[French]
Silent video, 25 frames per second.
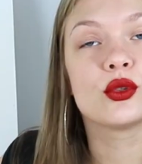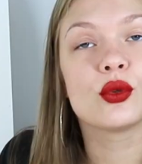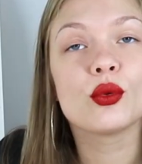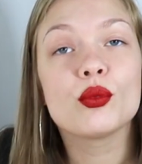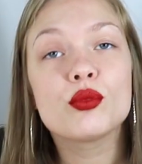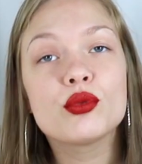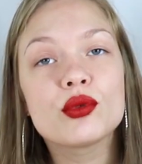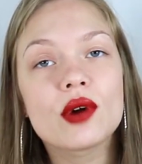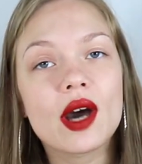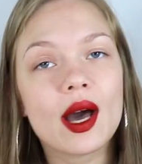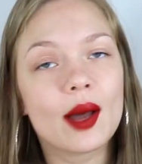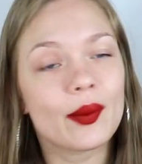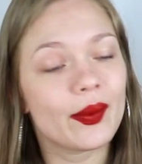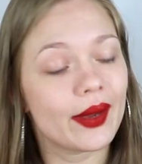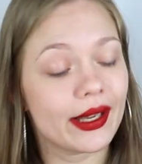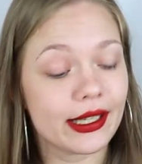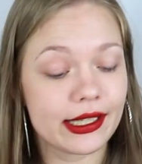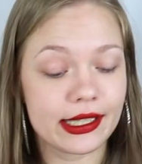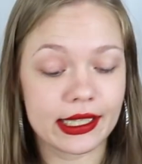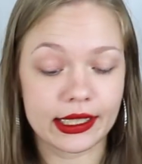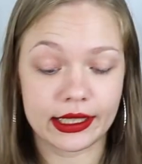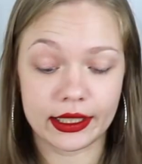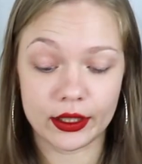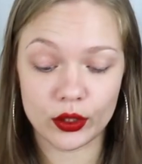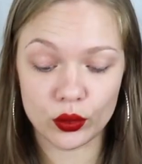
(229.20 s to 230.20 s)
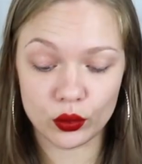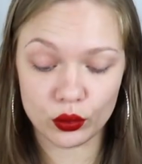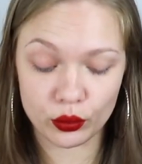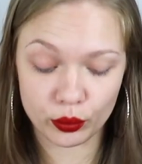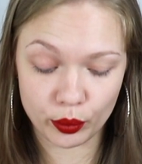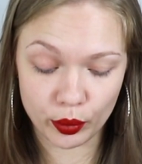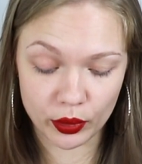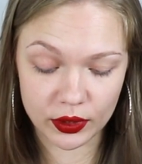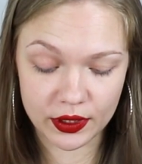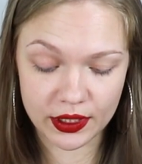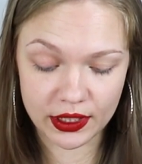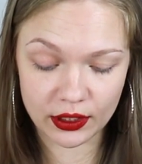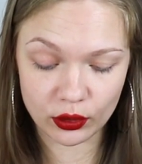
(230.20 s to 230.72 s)
Donc pour rappel, c'était
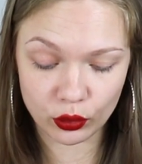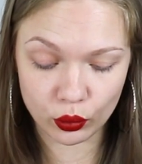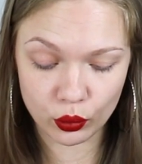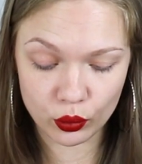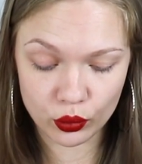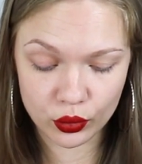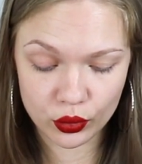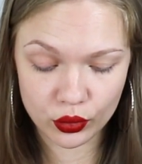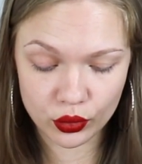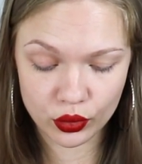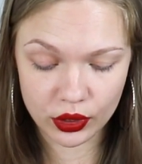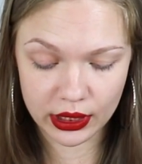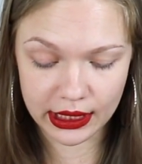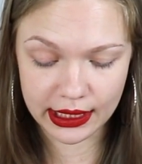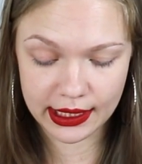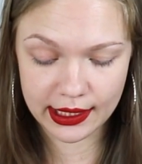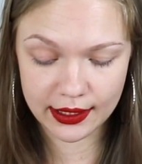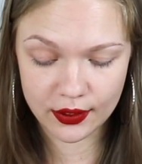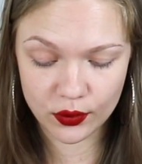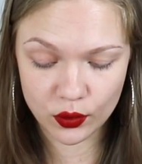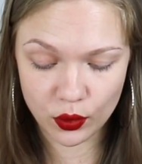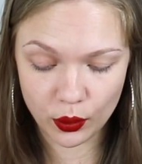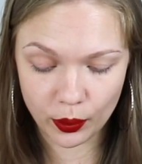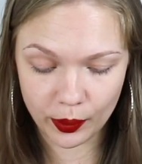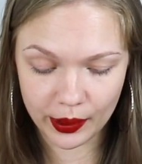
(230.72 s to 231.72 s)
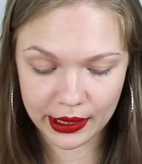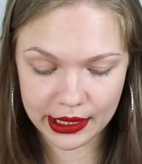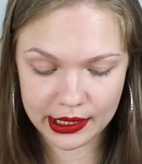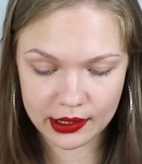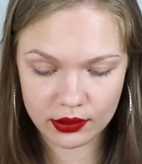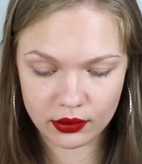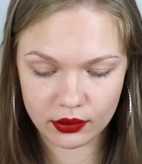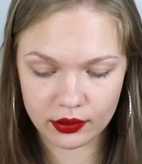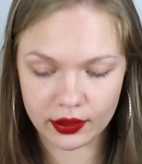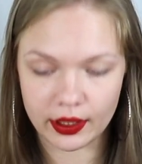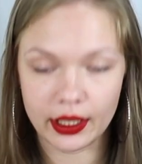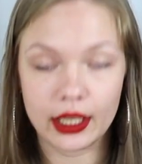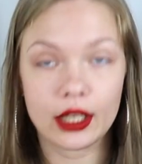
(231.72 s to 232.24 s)
une petite trousse qui se
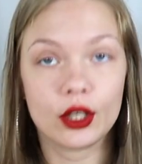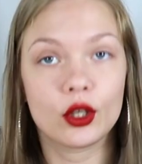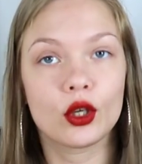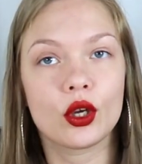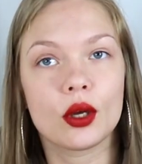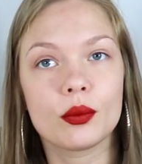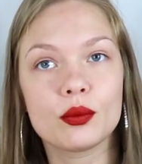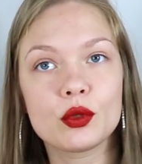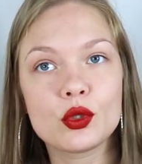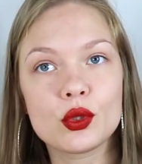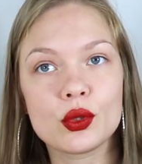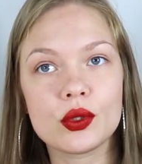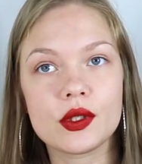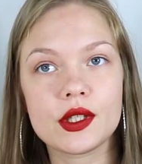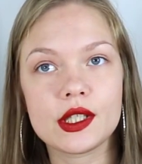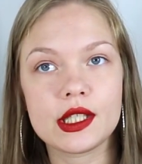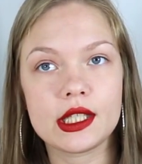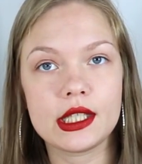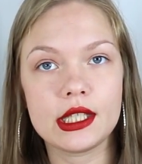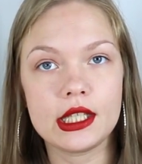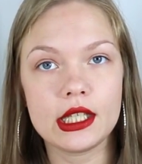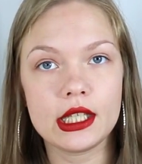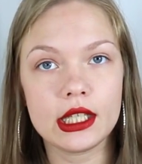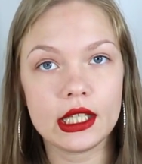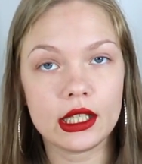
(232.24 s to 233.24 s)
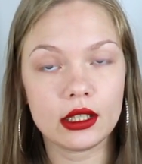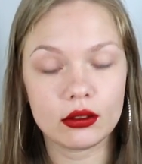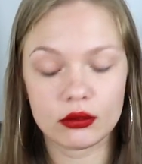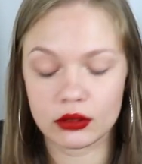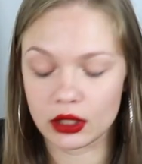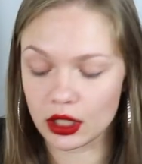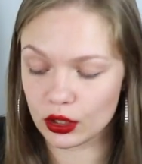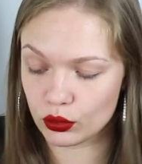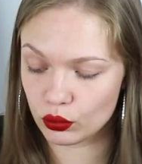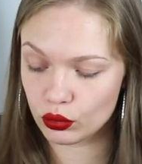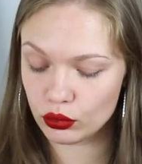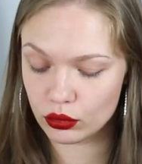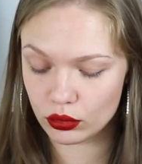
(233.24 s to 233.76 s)
présentait comme ceci et
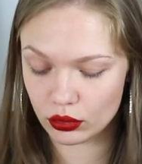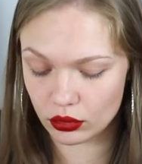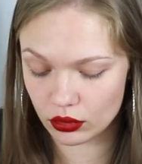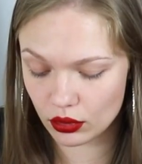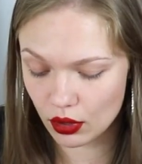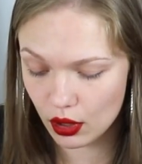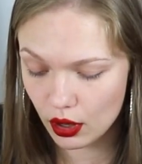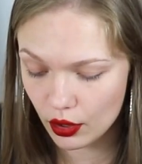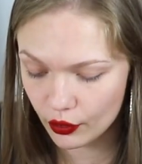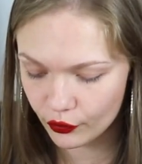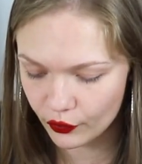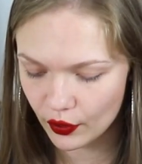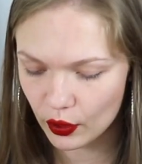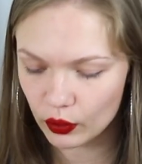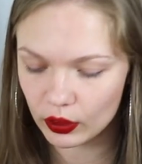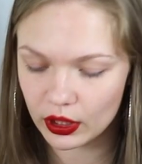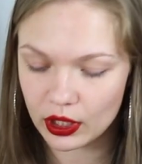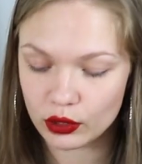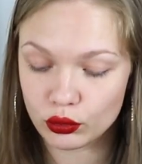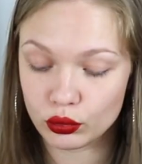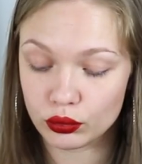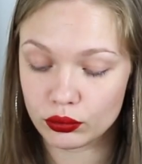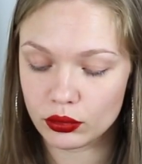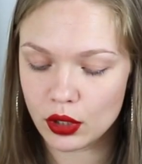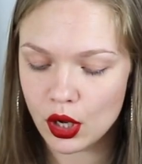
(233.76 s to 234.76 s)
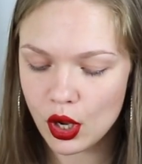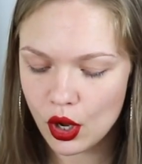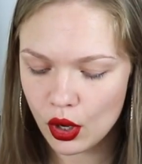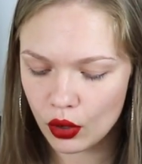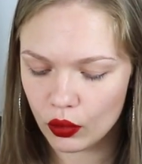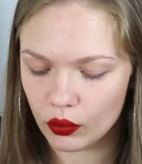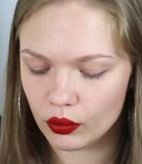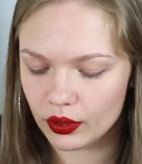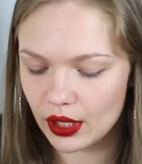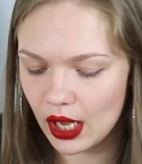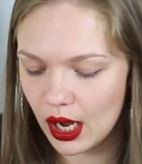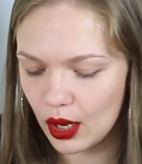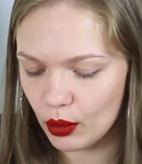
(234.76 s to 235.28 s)
on a tout dedans, enfin on a tout.
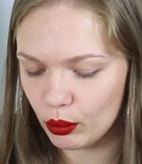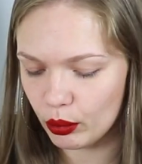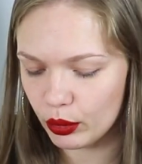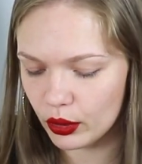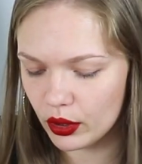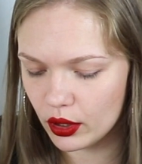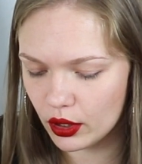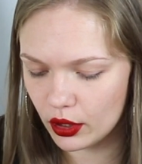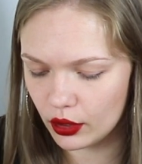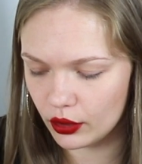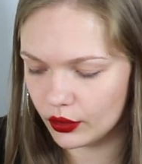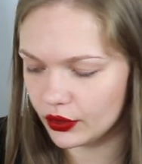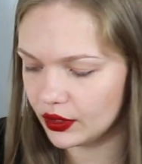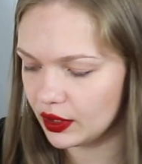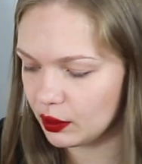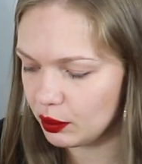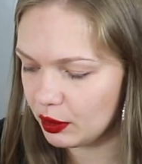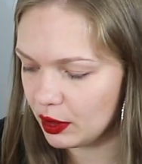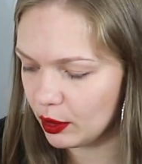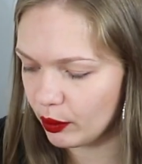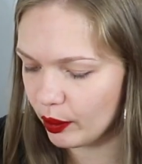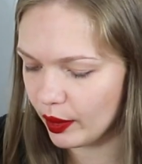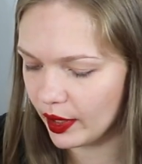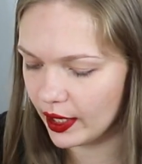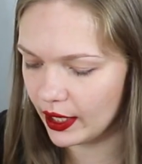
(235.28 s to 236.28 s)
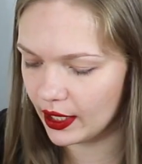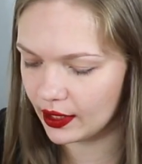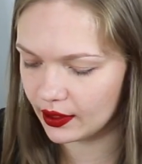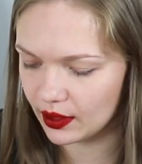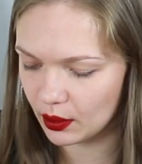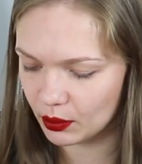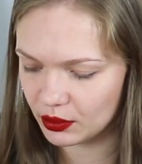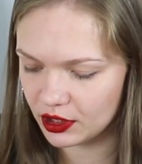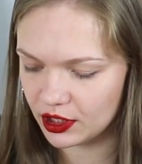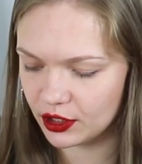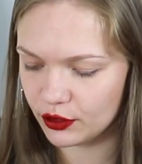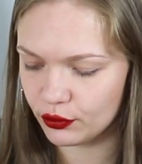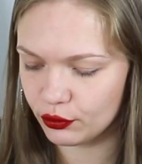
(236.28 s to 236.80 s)
On a un bol, des têtes,
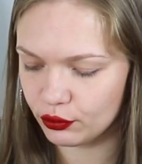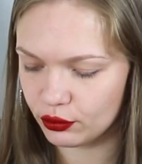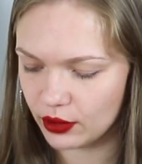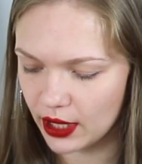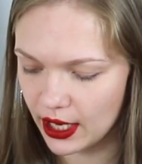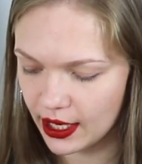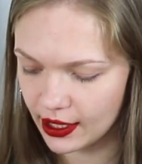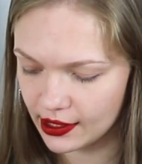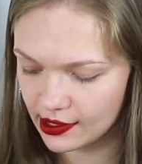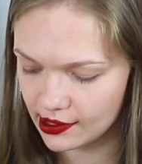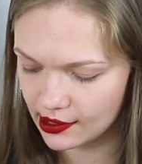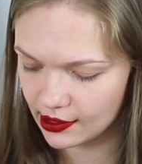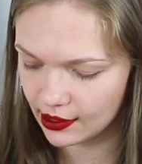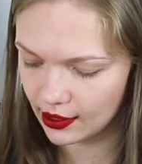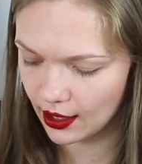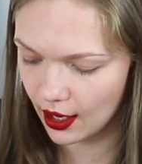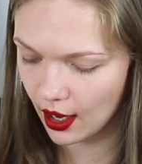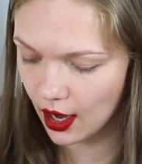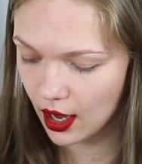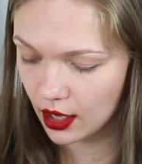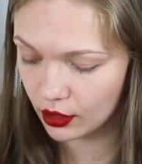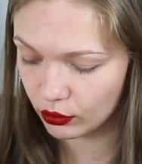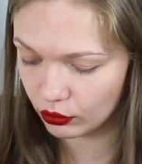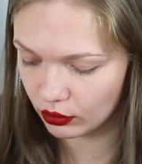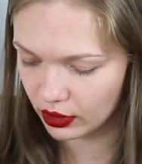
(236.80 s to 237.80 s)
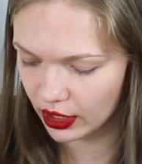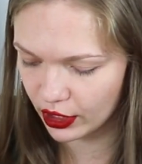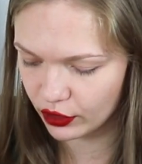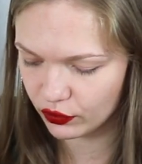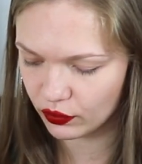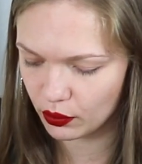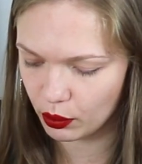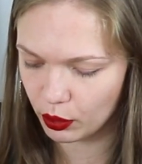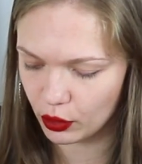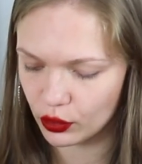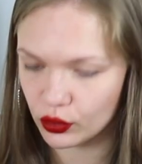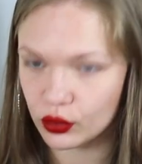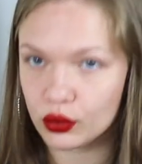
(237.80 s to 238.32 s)
un petit fouet, etc. Donc là je
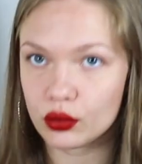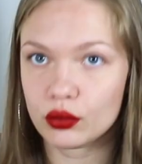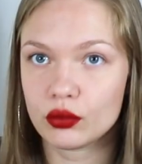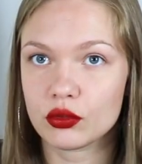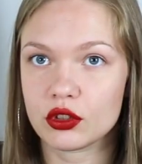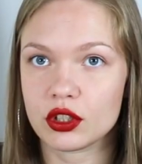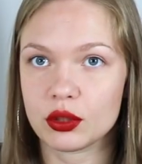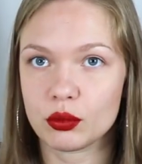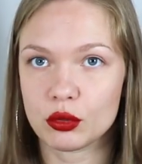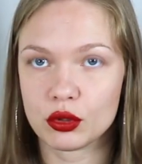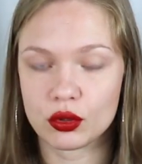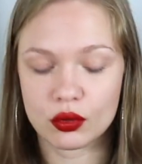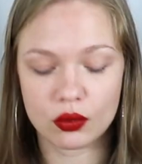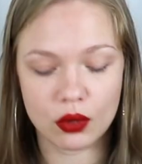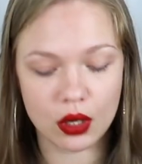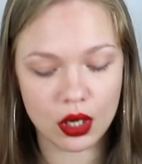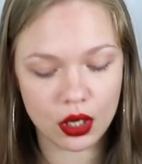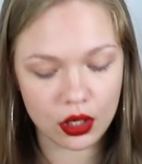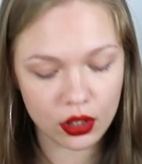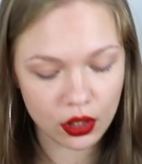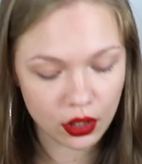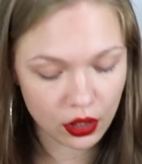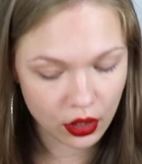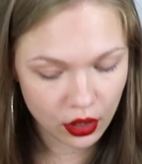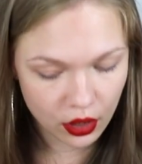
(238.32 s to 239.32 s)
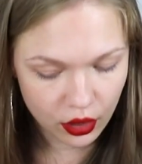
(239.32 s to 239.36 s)
vais prendre ce dont j'ai besoin.